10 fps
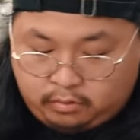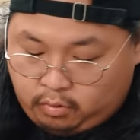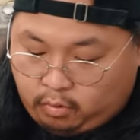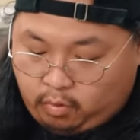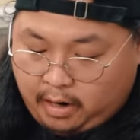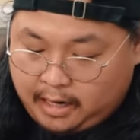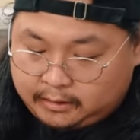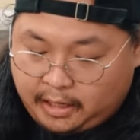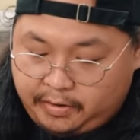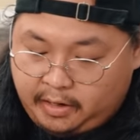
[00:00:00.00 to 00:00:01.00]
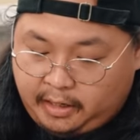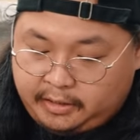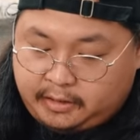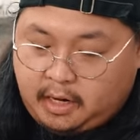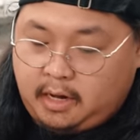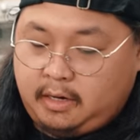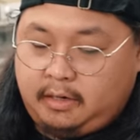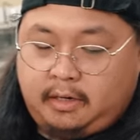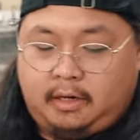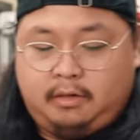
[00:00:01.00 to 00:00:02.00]
So, kuha tayo ng isa.
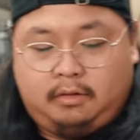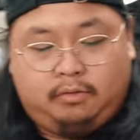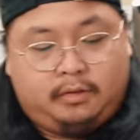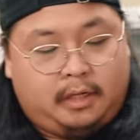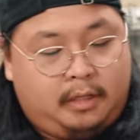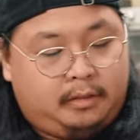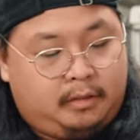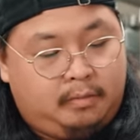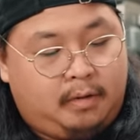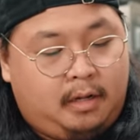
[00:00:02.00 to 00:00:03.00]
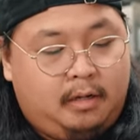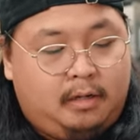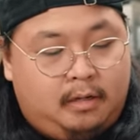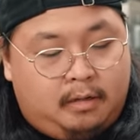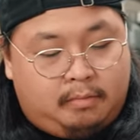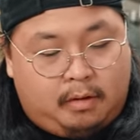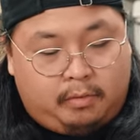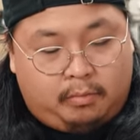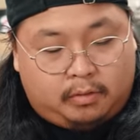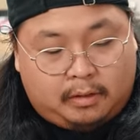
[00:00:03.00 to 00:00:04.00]
Yan, good size, di ba?
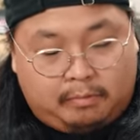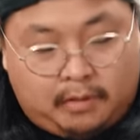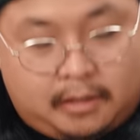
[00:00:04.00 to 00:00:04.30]
Mabubuksan ba